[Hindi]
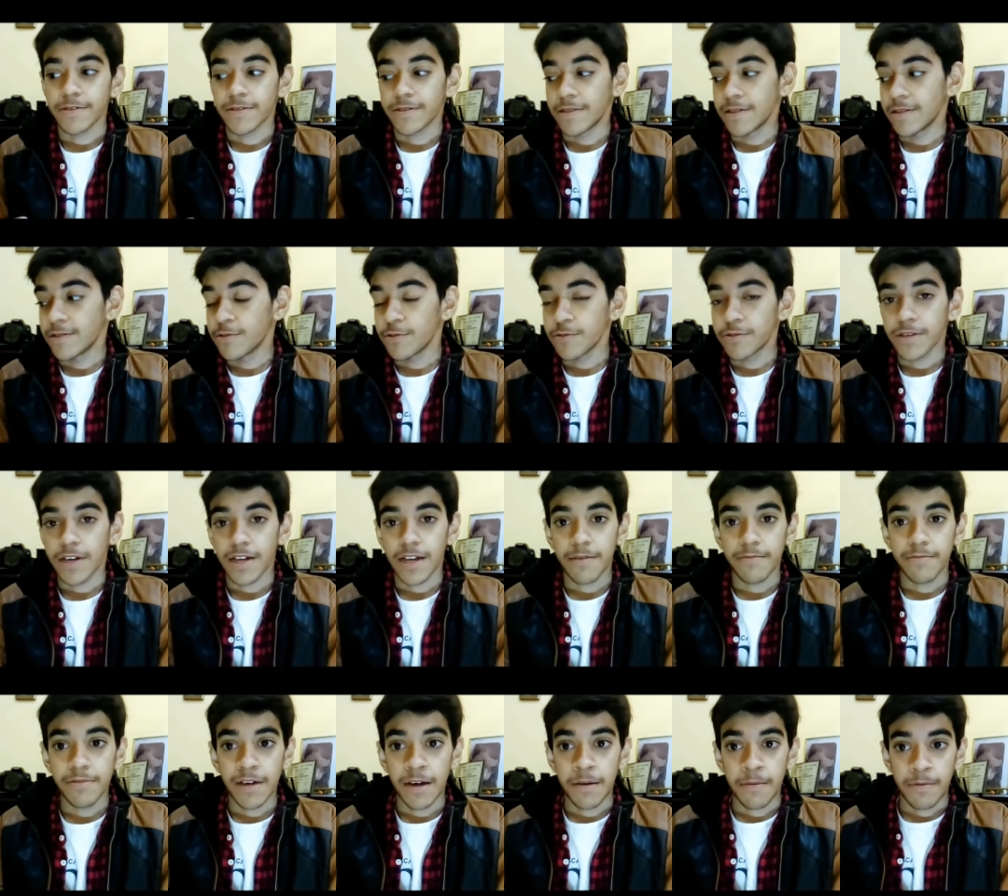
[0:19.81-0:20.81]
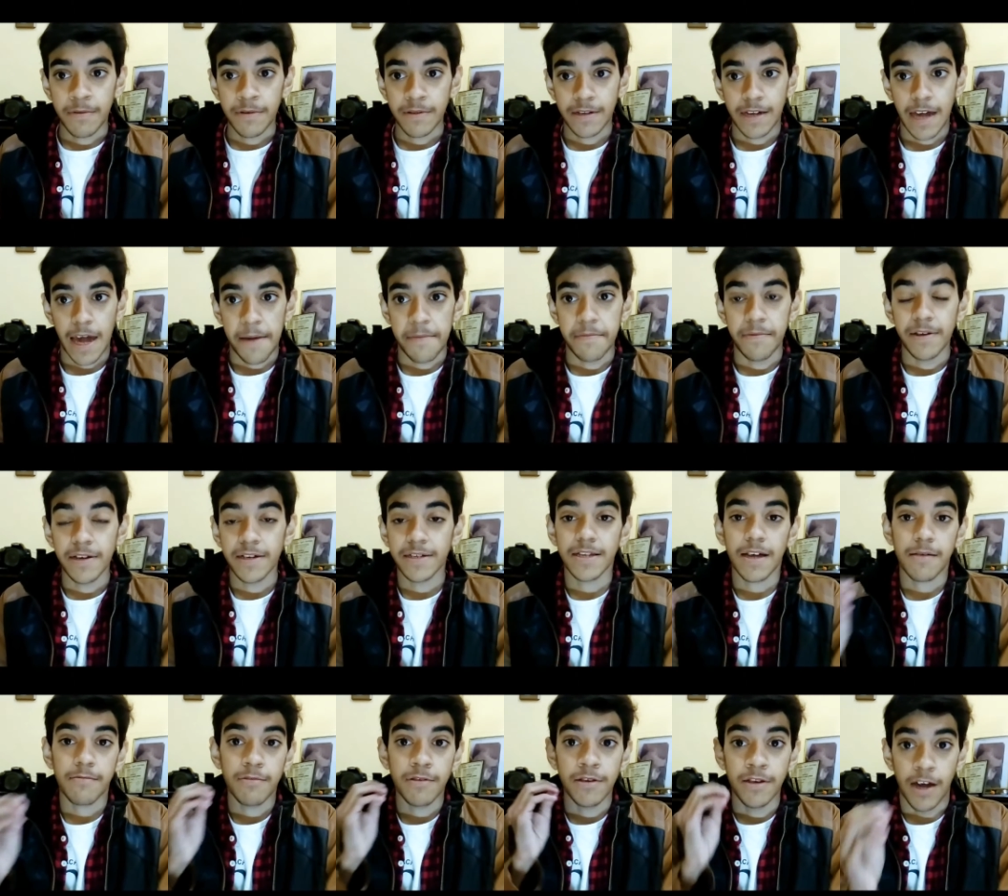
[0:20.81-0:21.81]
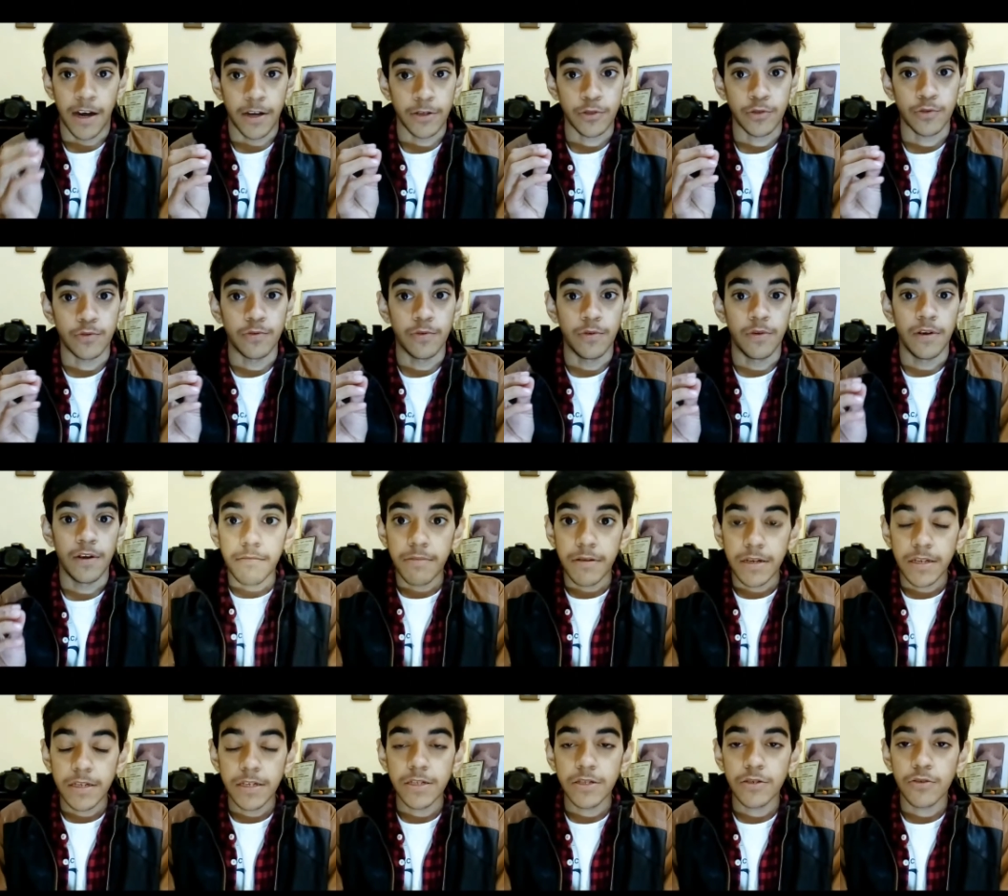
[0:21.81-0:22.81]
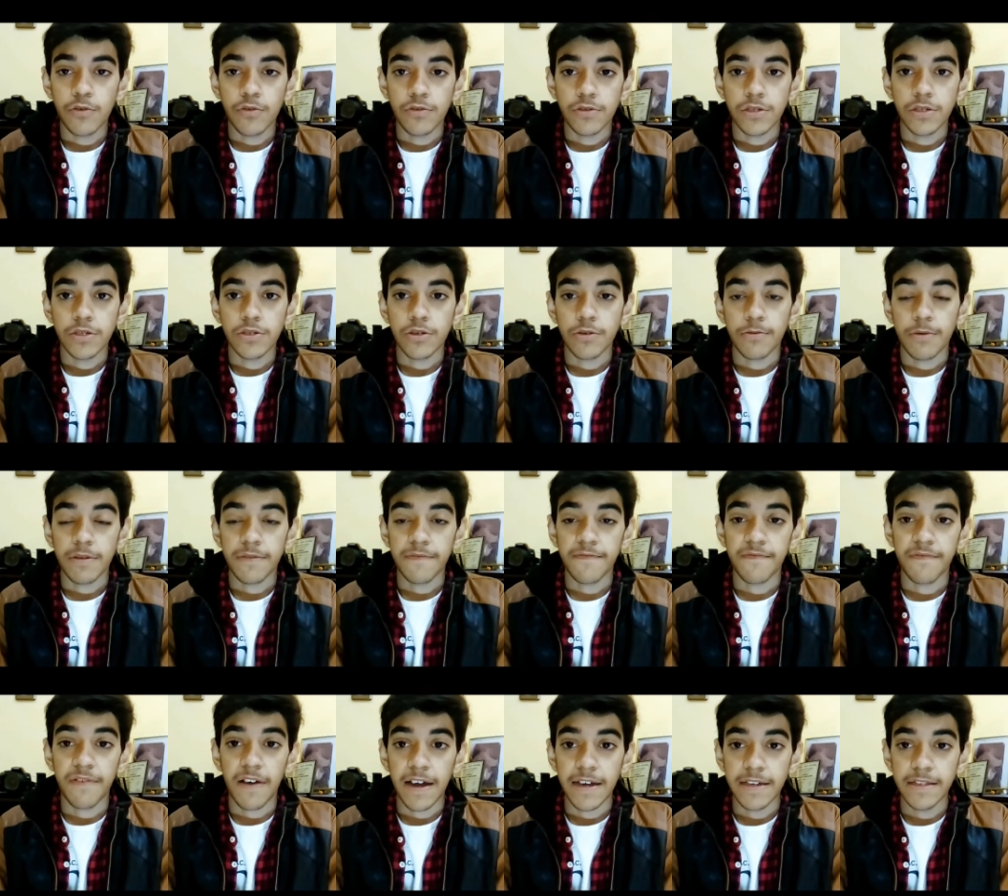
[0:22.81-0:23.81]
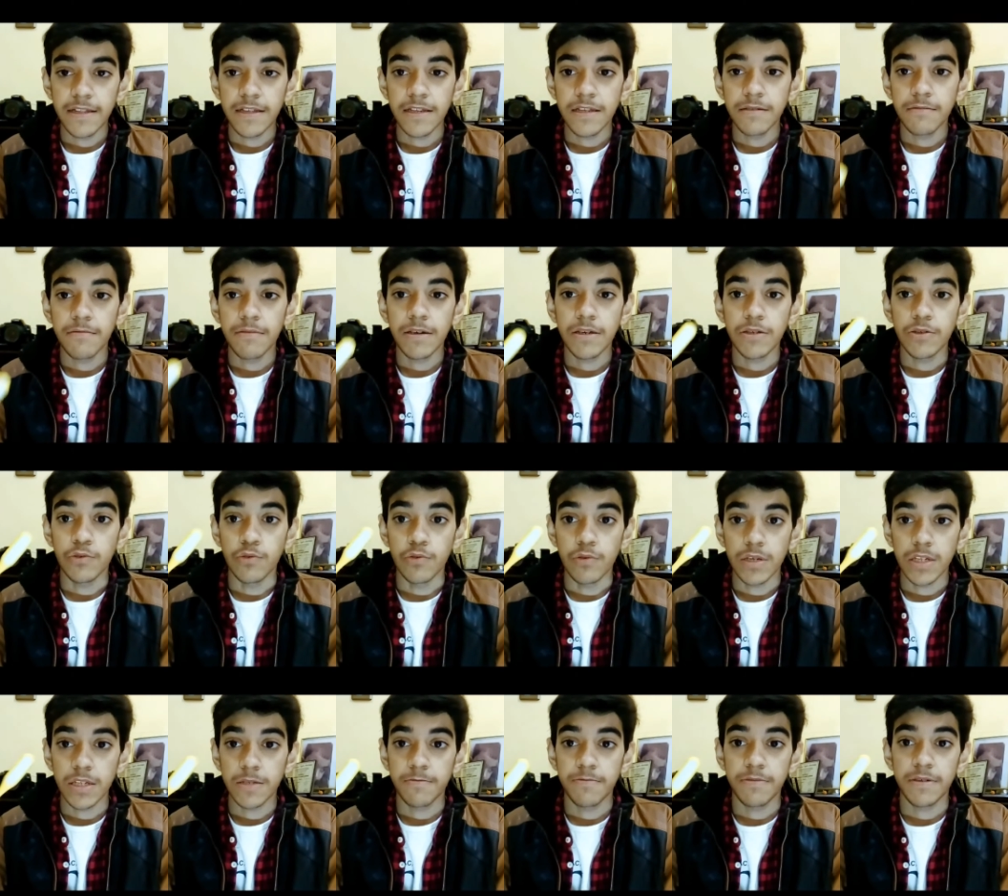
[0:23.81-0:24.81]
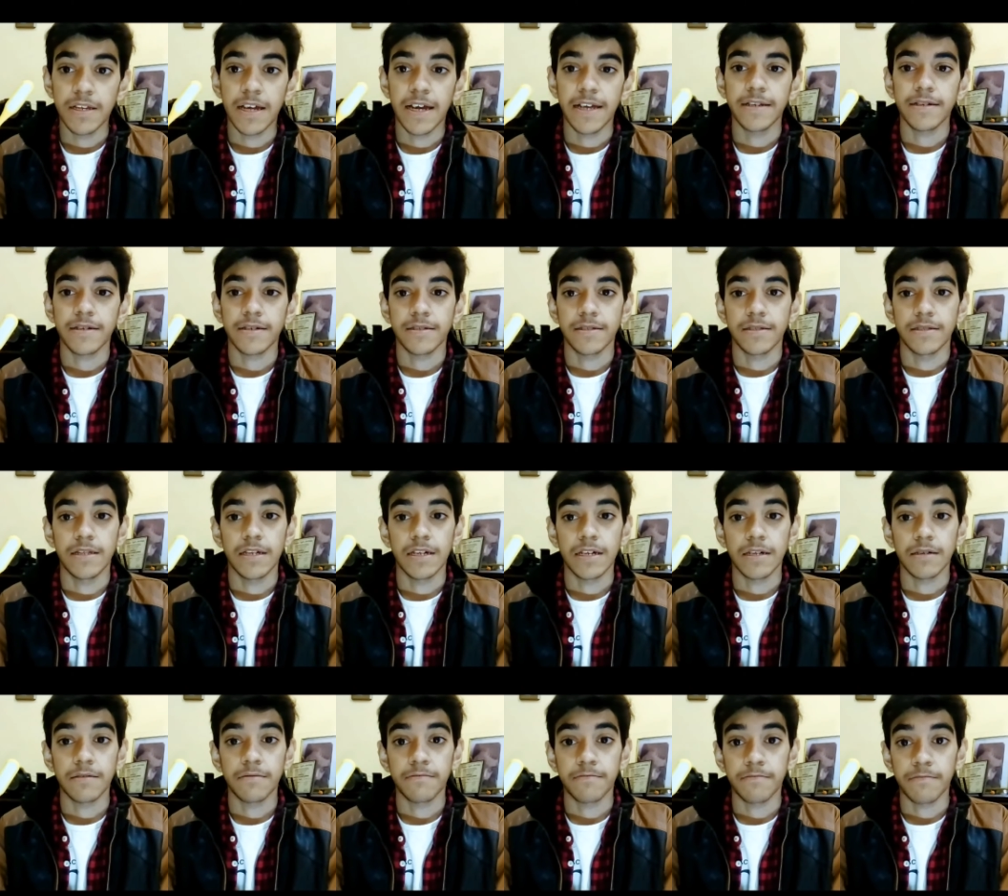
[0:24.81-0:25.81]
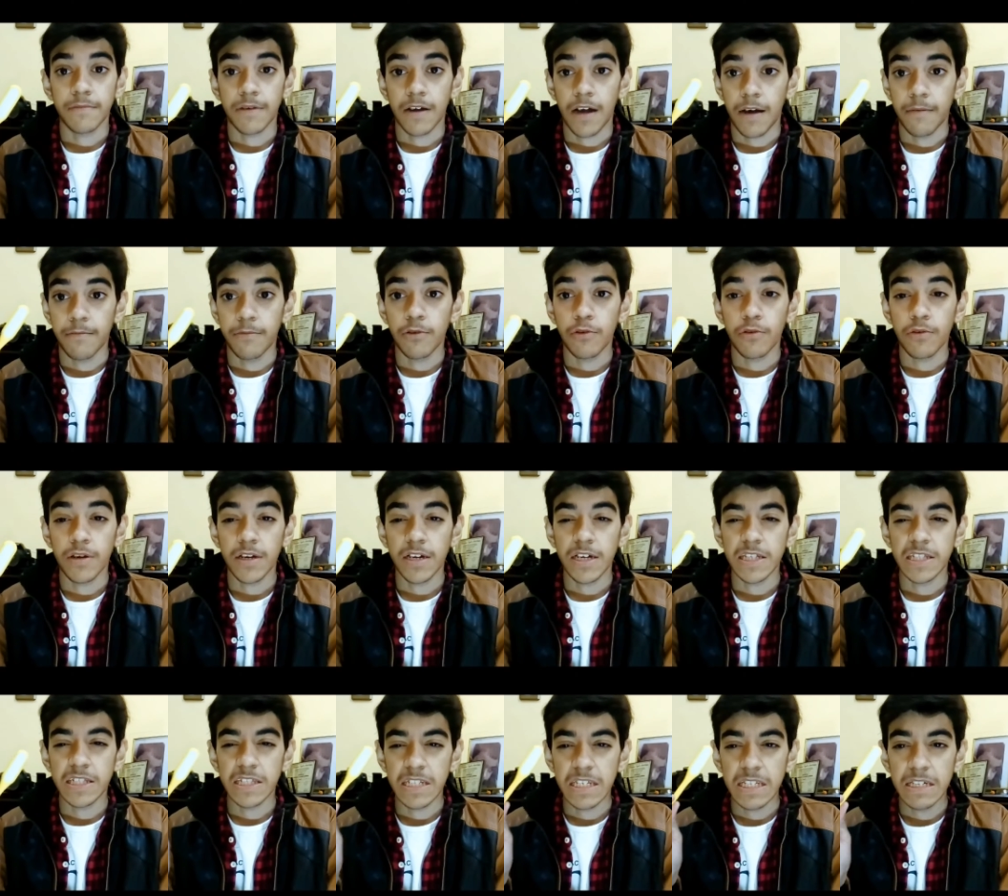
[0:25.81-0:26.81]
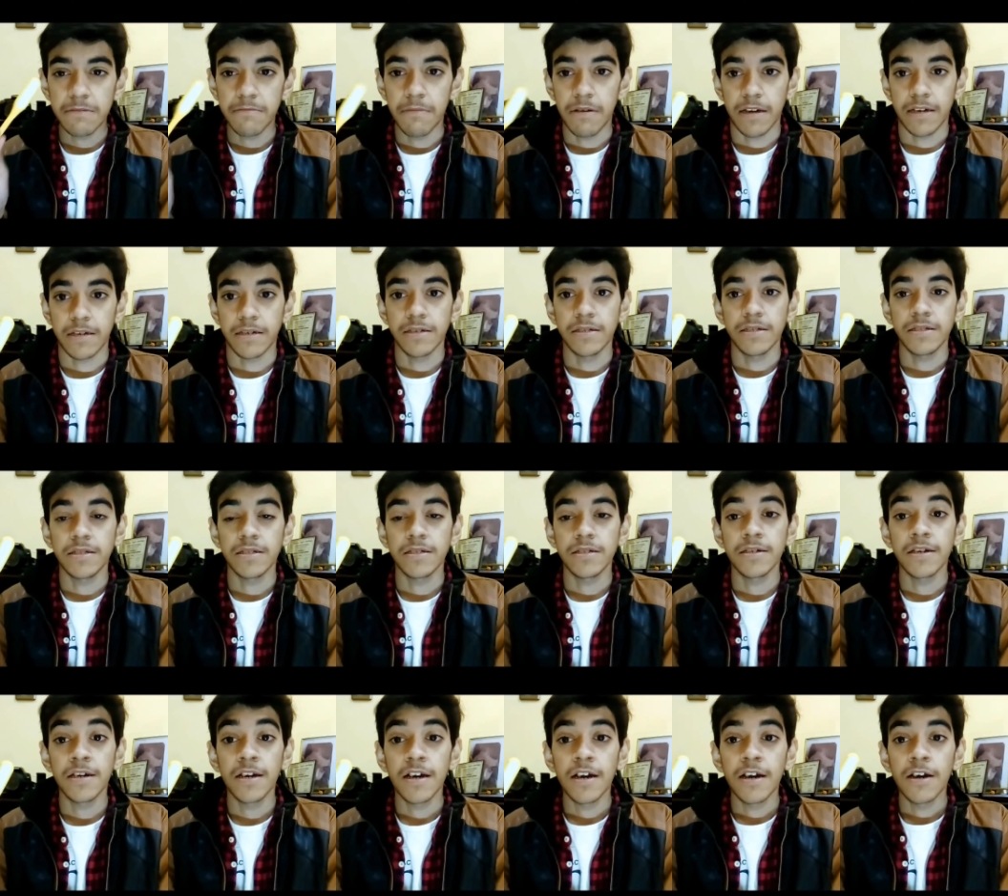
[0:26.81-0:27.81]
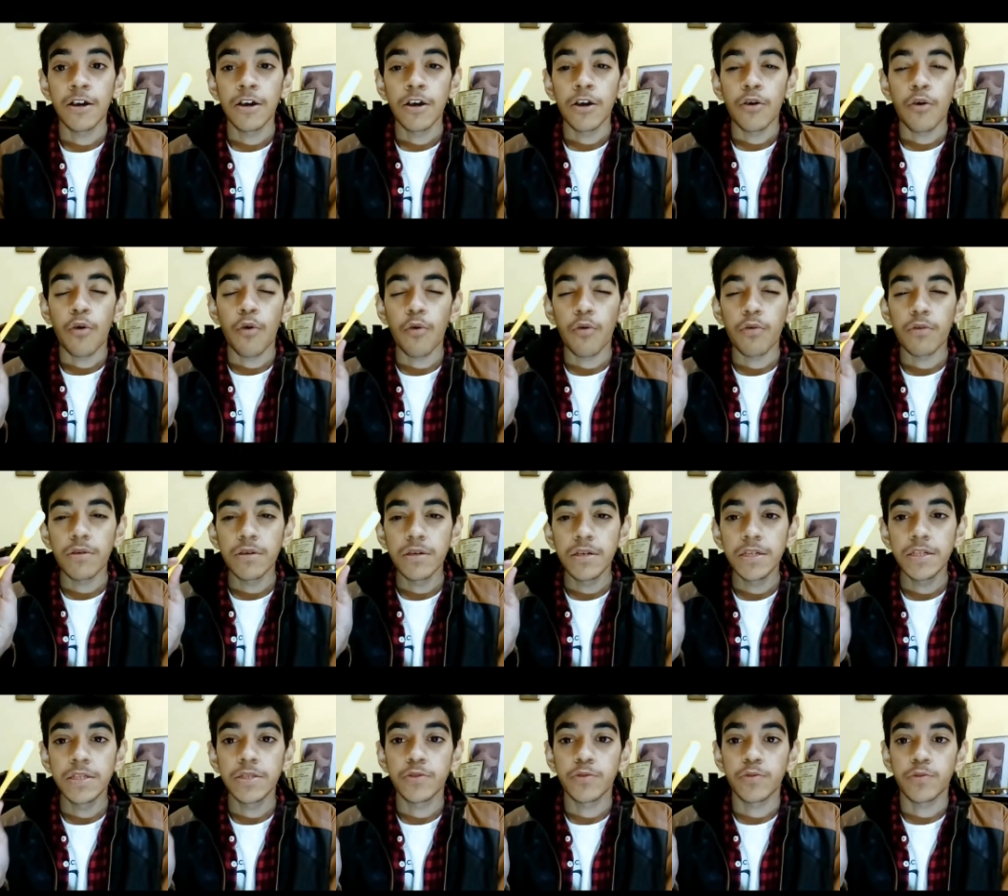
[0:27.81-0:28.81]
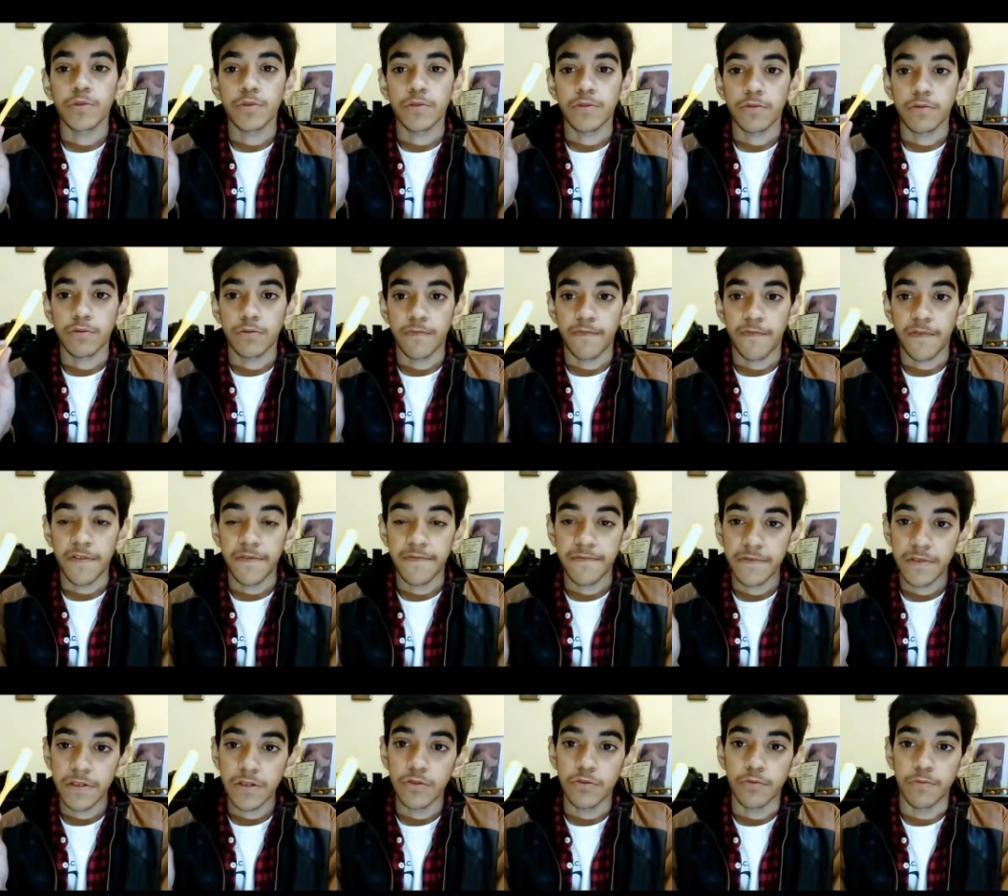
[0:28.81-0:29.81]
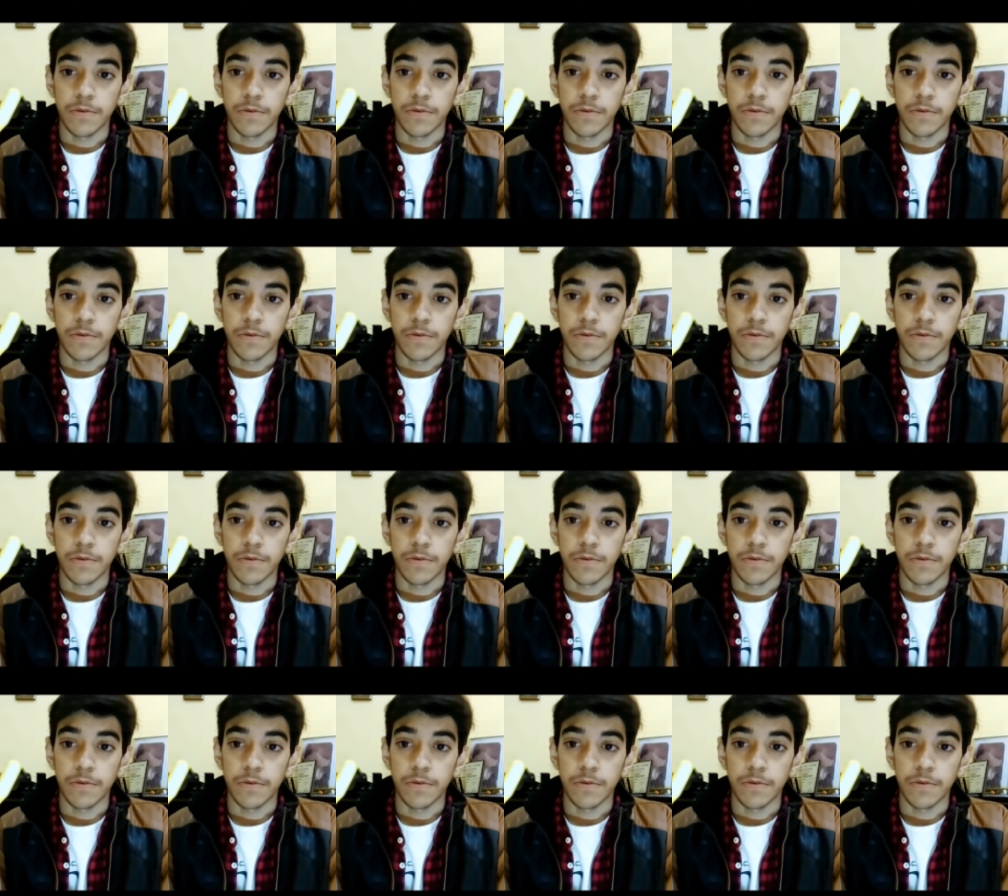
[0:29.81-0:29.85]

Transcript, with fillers: दिल तो चाह रहा भी यहाँ पर कैमरे के सामने नाचूँ बड़ी कोशिश हुआ फाइनली मैं यूएसबी लाइट ख़रीदने के काबिल हो इतनी महंगी थी ओनली फिफ्टी